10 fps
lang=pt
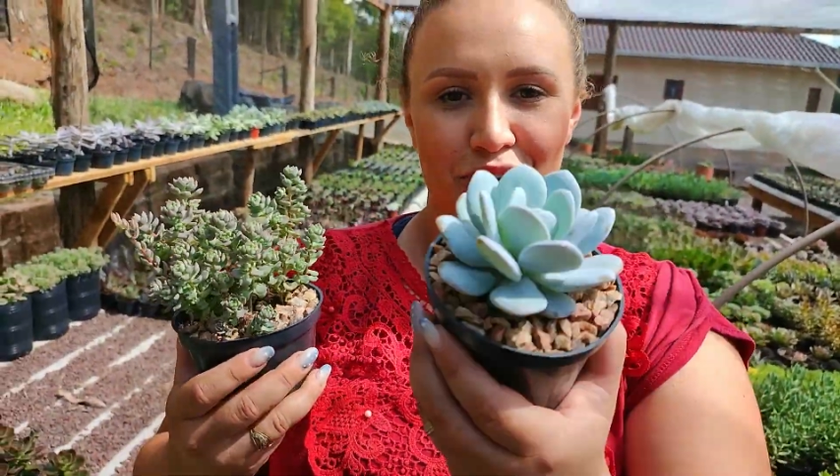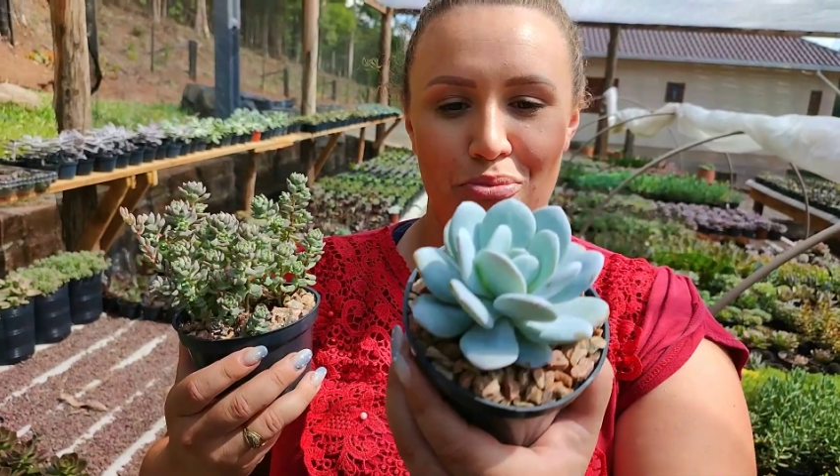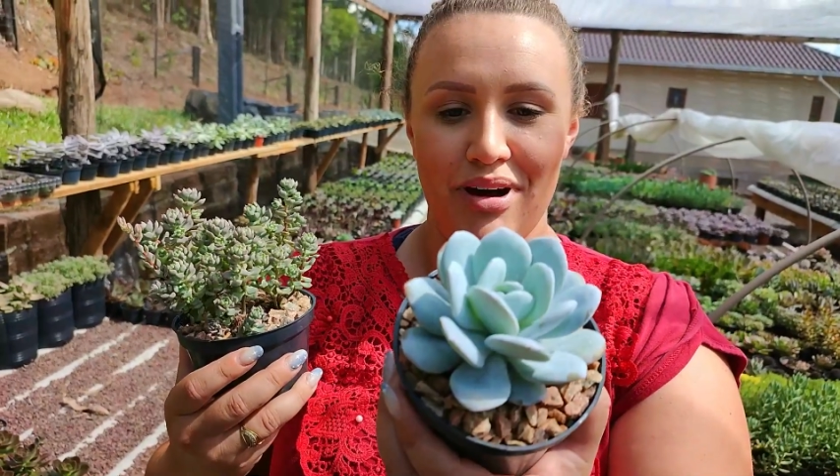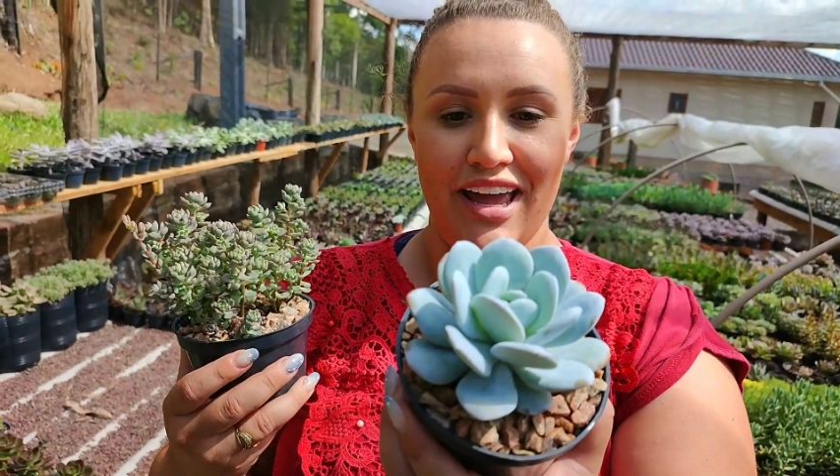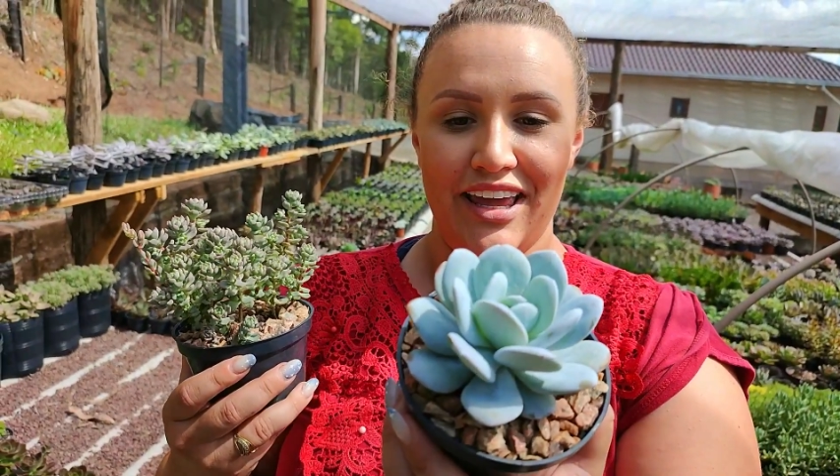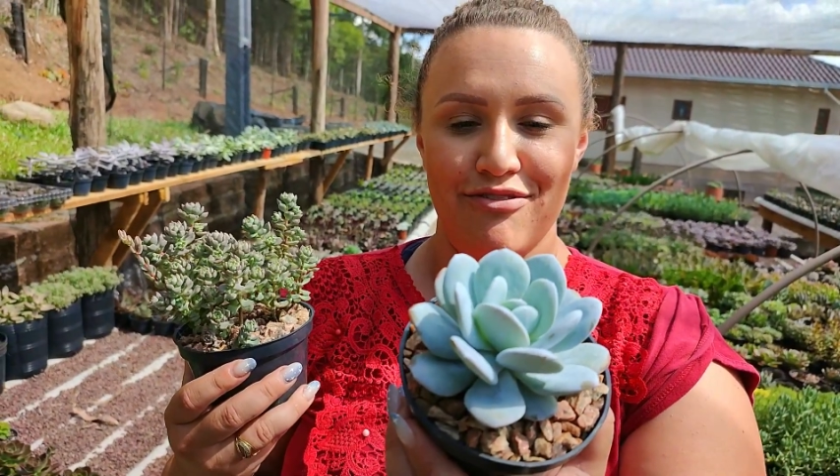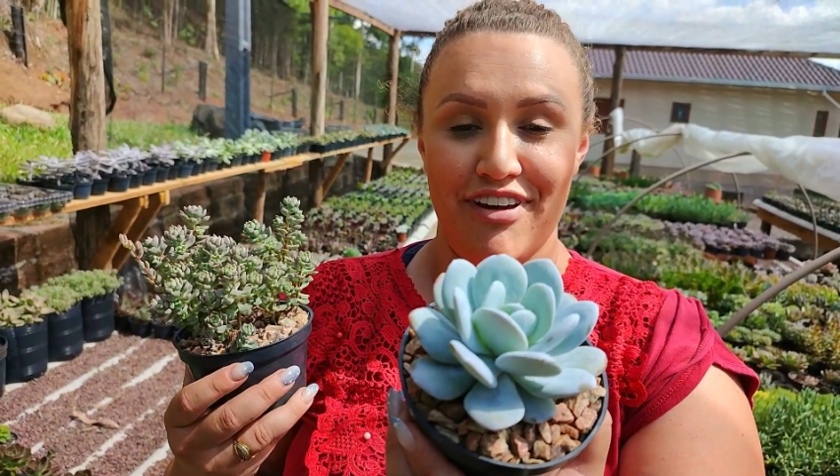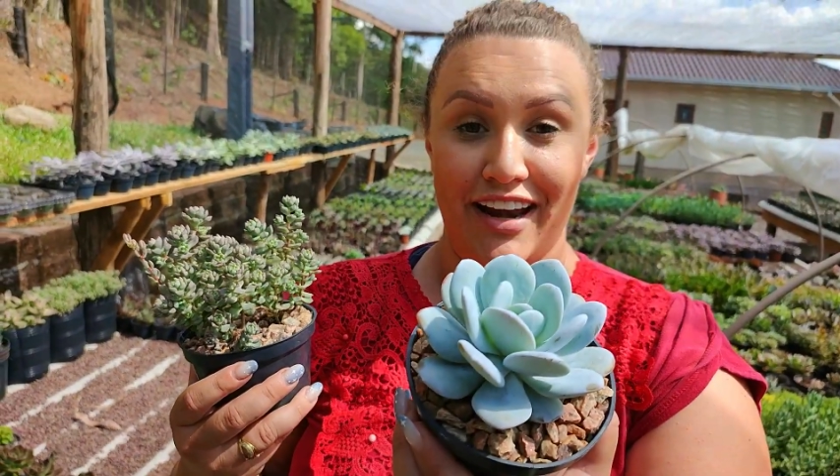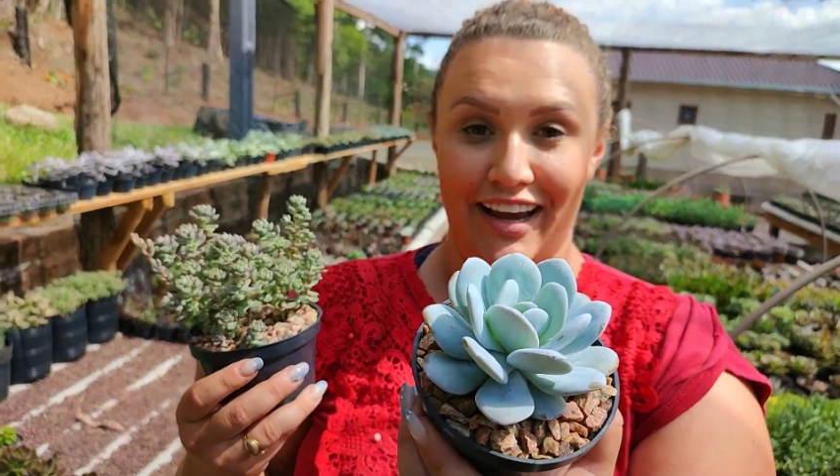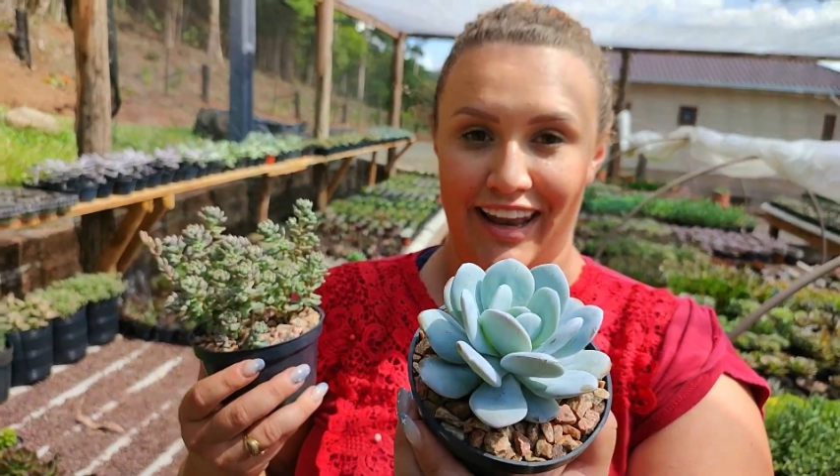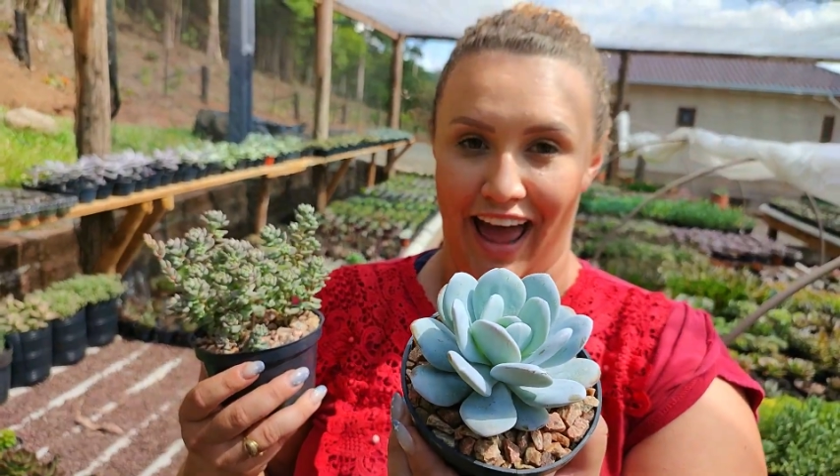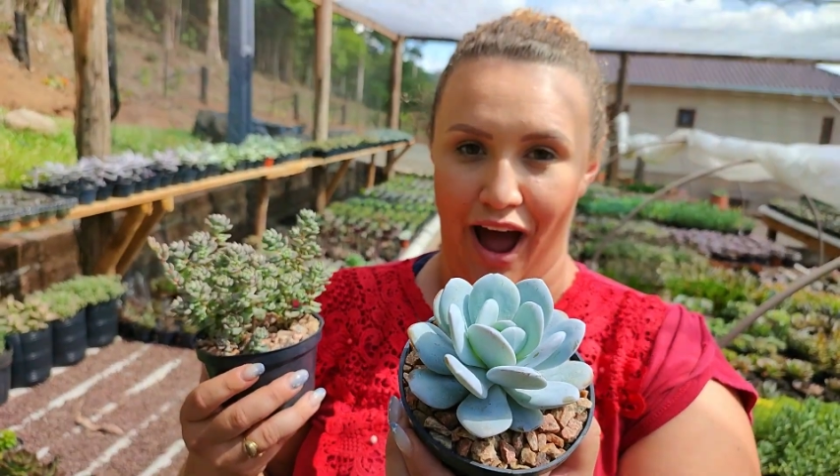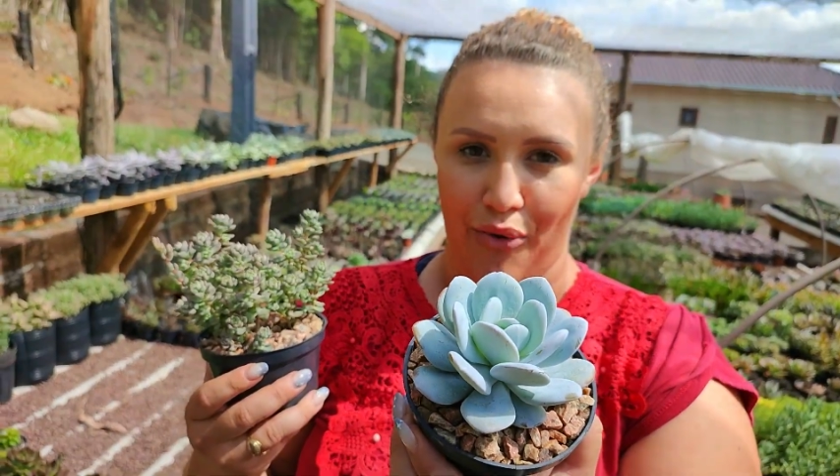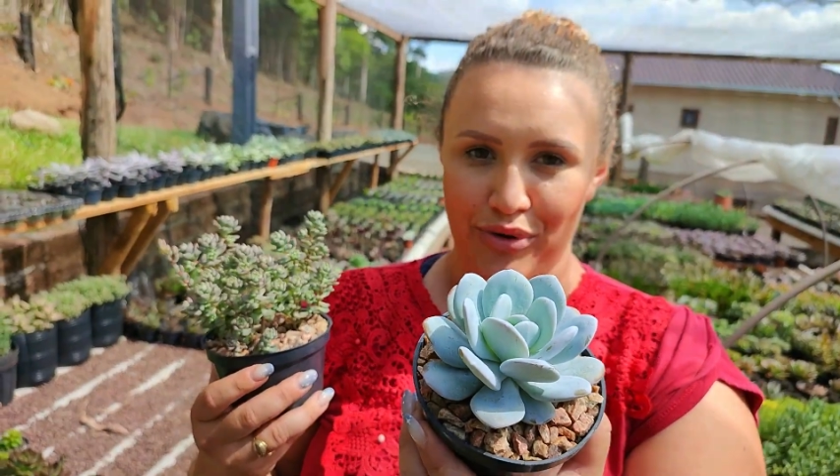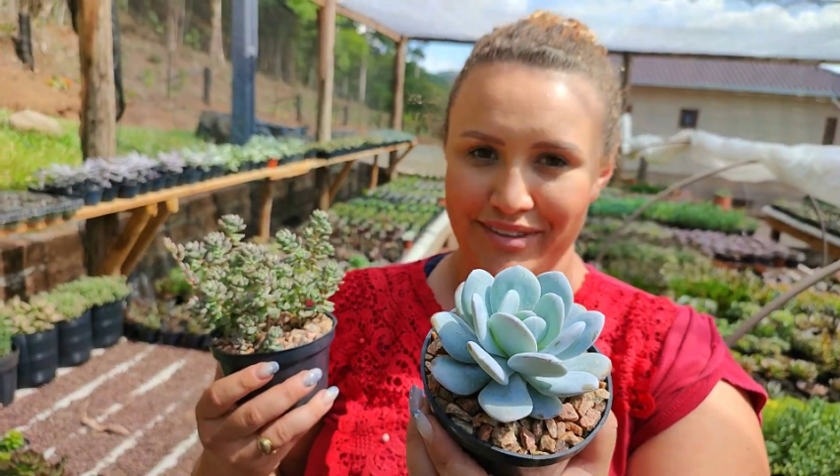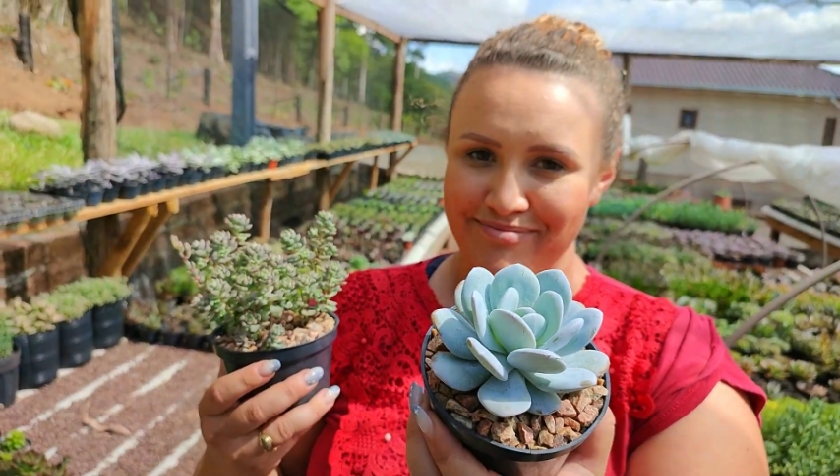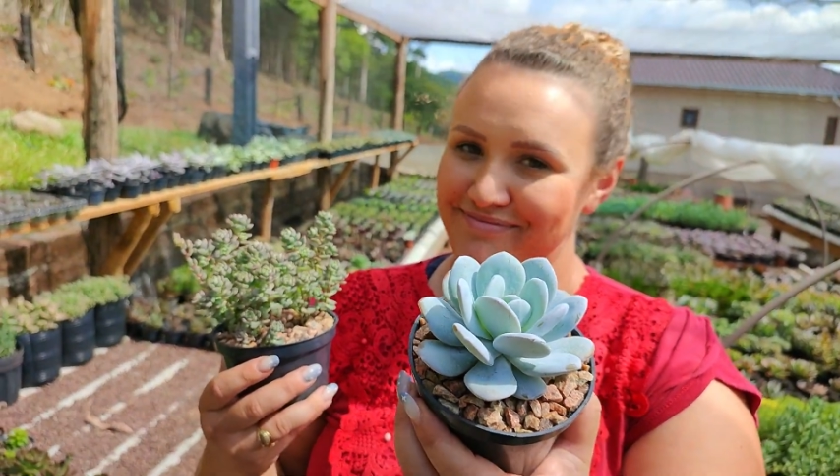Uma é Echeveria é laue